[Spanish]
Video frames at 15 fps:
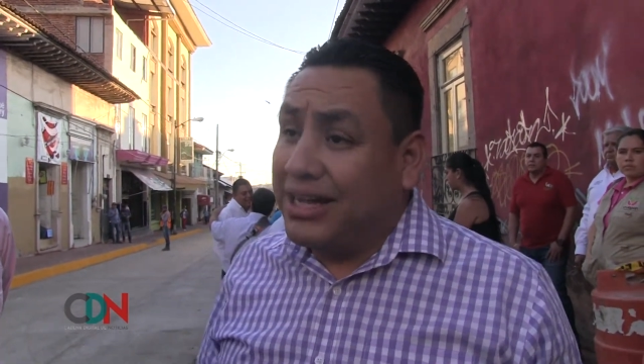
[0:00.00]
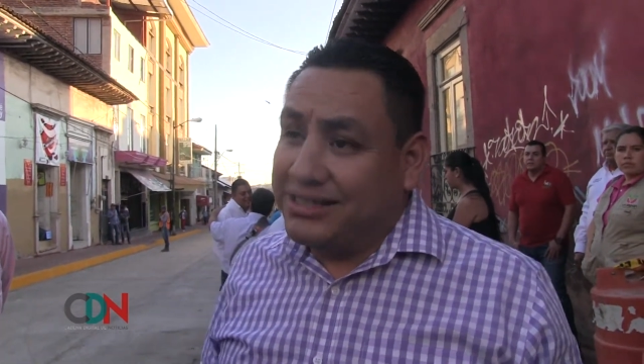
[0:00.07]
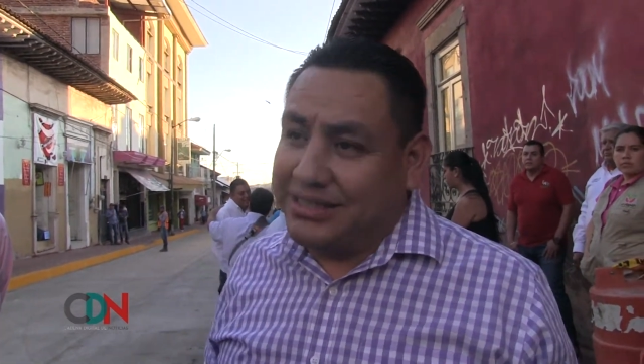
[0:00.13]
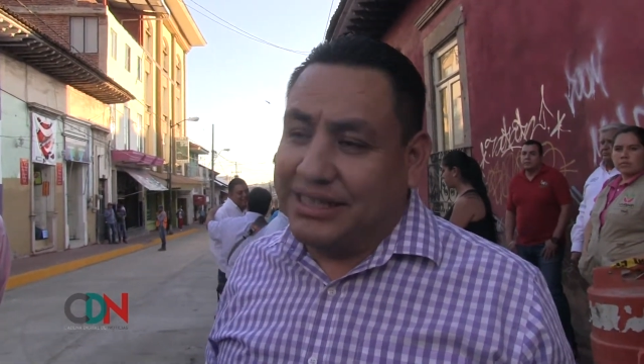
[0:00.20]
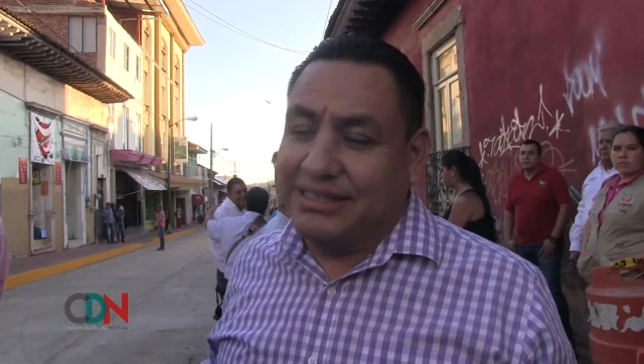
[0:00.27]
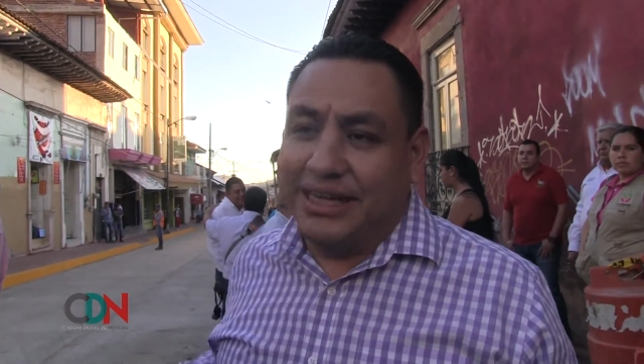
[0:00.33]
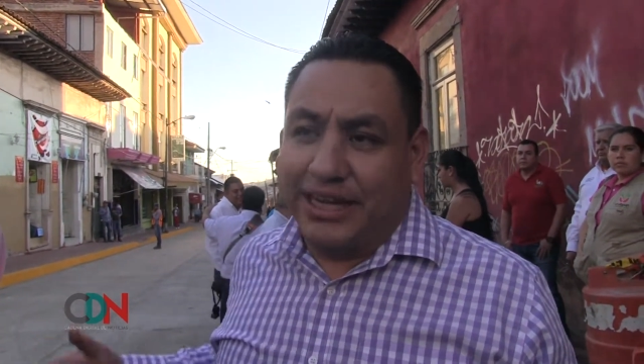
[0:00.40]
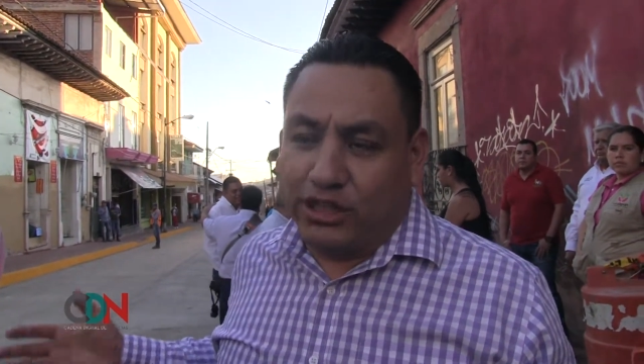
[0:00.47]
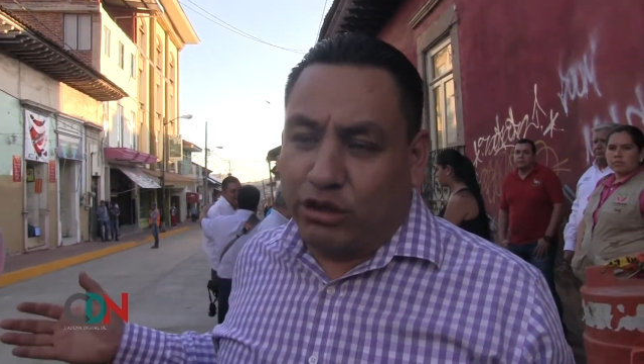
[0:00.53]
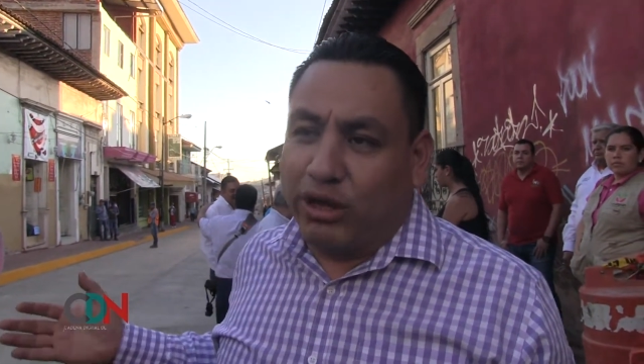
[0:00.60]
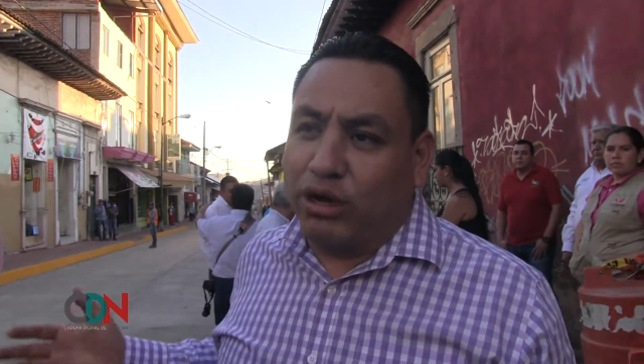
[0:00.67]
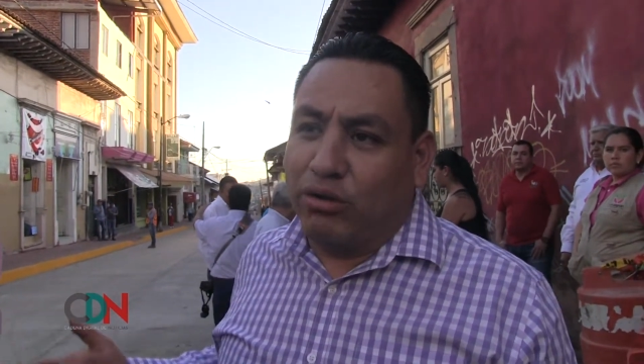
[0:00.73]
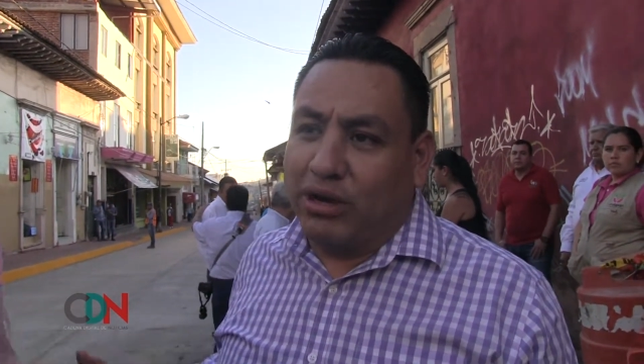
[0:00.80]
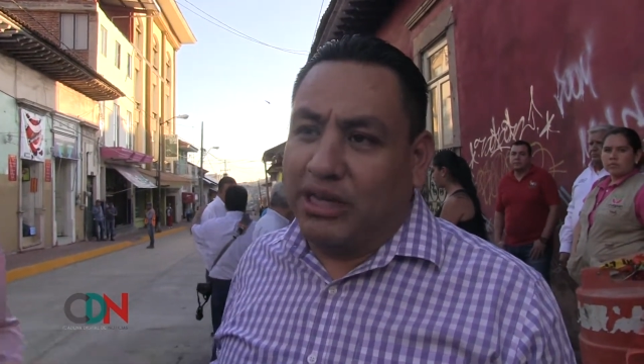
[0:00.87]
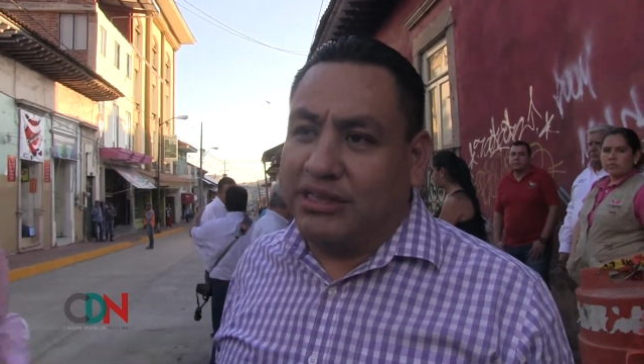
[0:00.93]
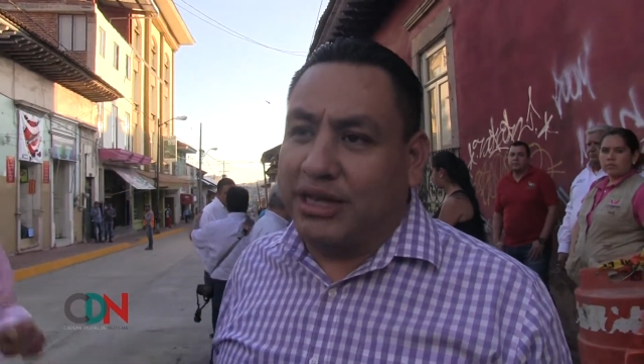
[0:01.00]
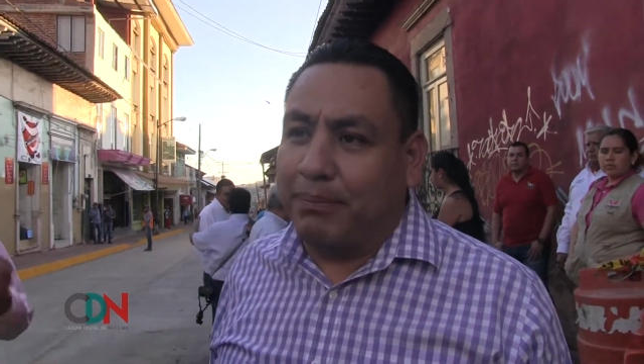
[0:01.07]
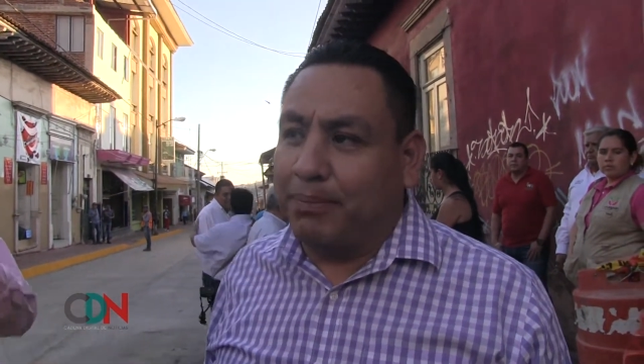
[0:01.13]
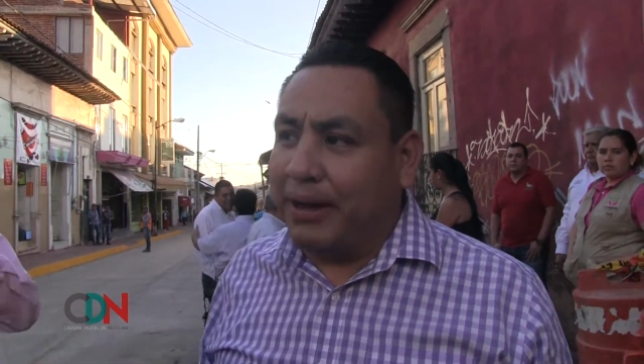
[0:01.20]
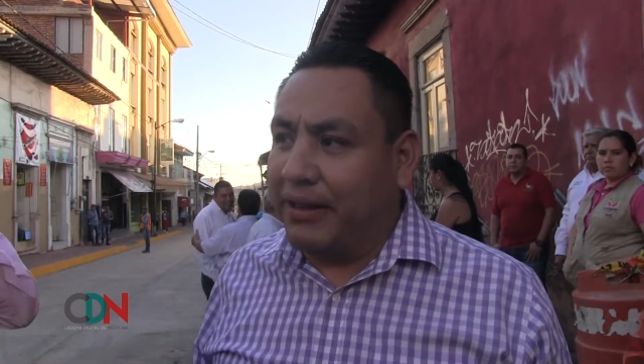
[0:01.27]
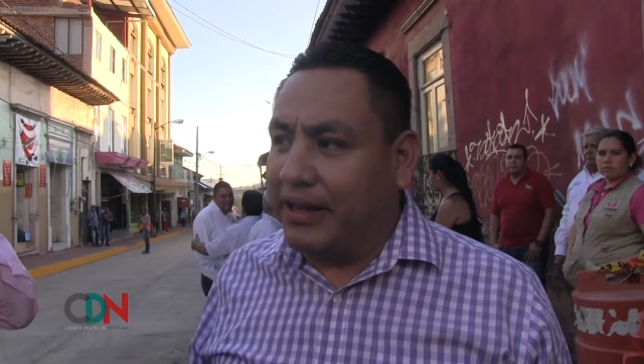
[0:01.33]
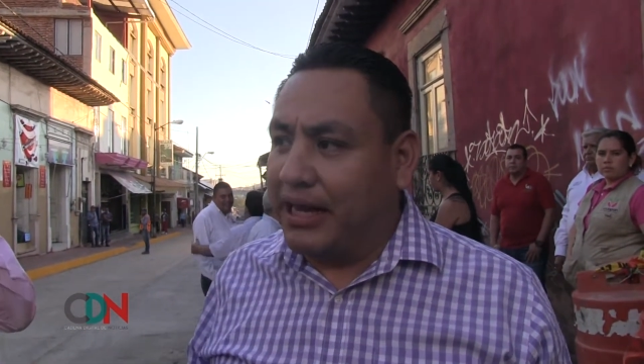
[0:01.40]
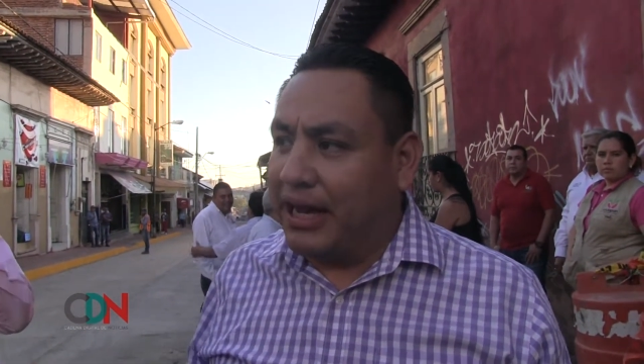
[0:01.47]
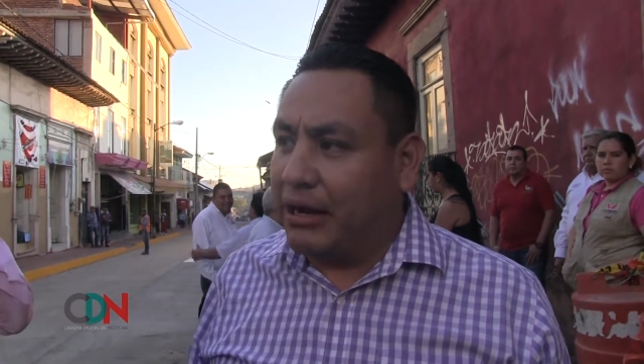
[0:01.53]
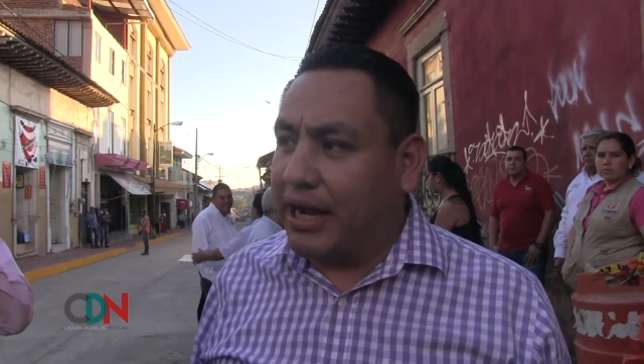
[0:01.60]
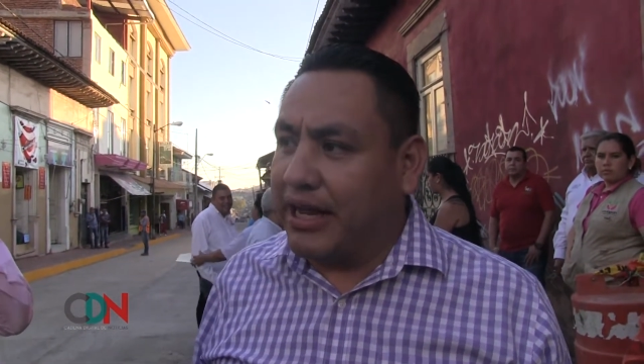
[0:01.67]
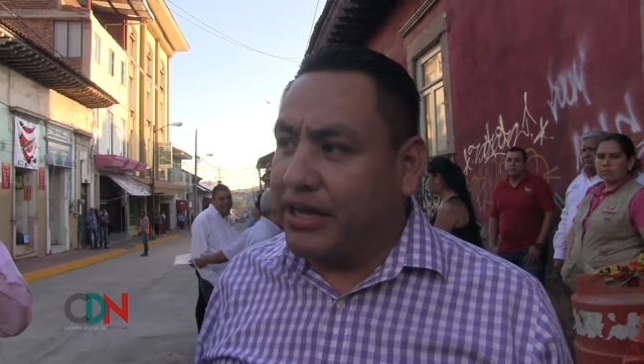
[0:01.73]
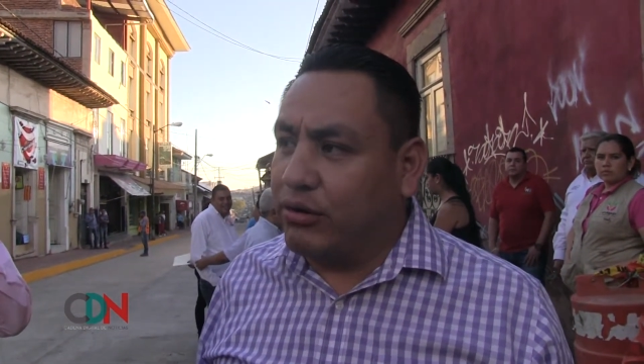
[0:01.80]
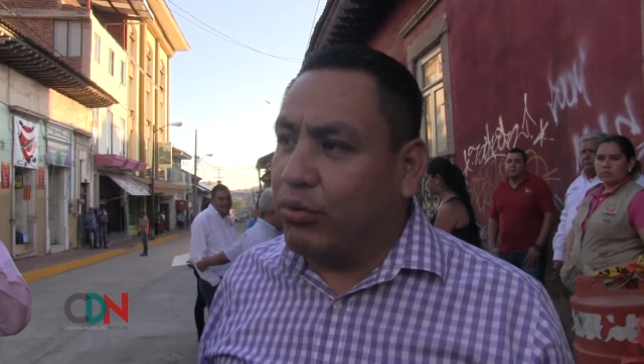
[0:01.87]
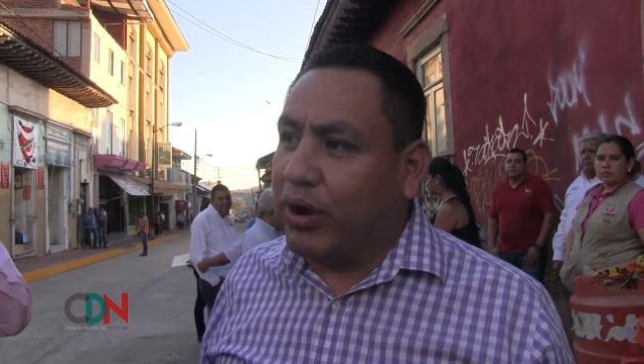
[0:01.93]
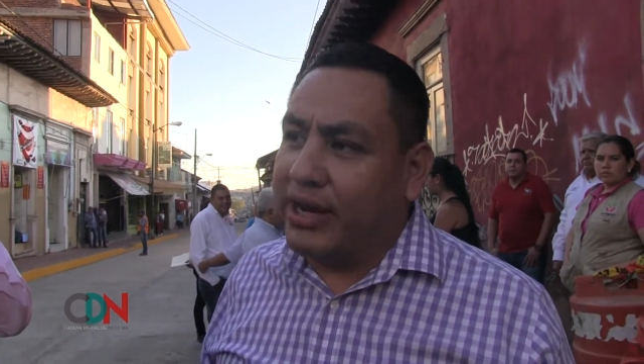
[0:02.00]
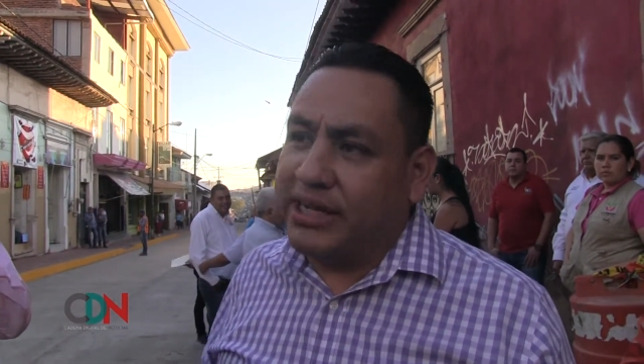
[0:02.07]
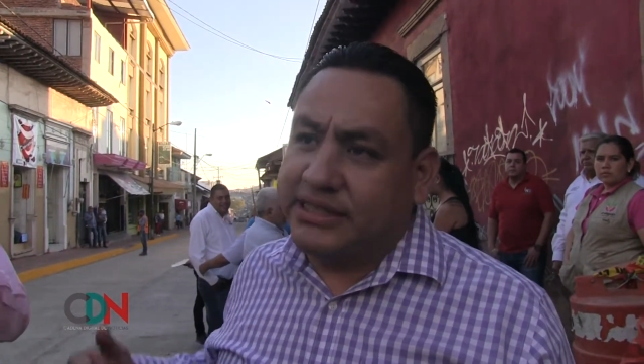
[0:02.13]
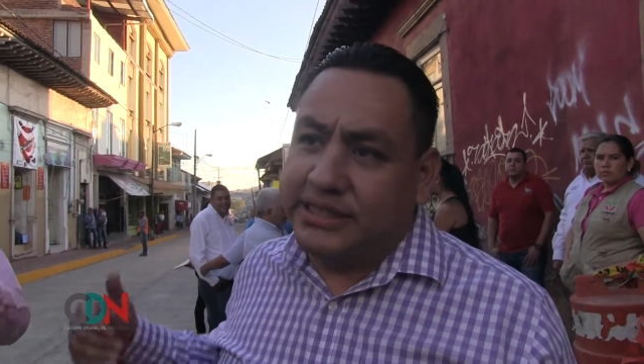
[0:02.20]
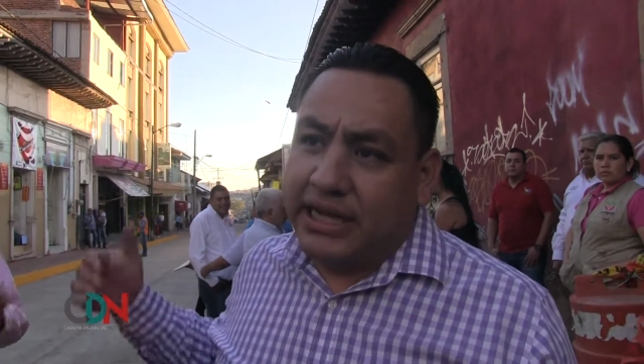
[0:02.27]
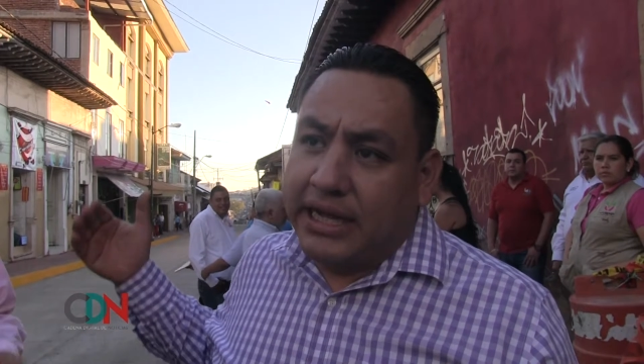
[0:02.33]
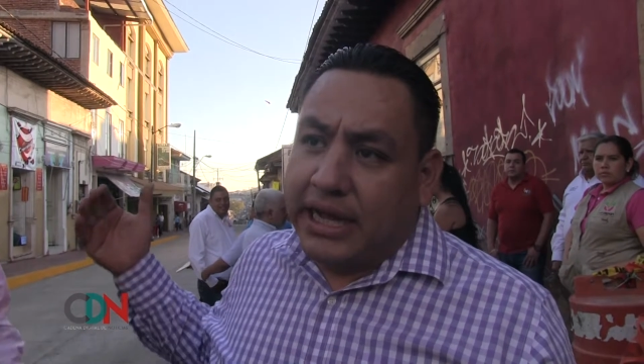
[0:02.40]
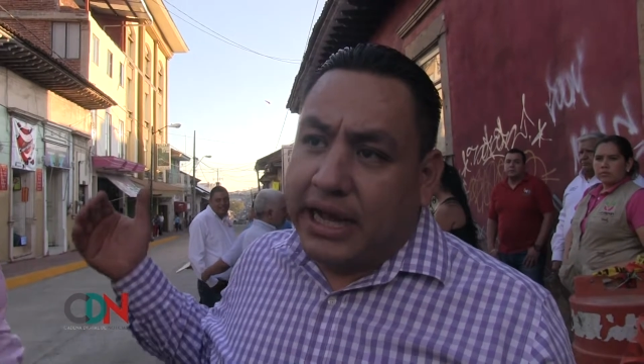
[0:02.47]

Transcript: Se sigue todavía con la etapa de la calle Juárez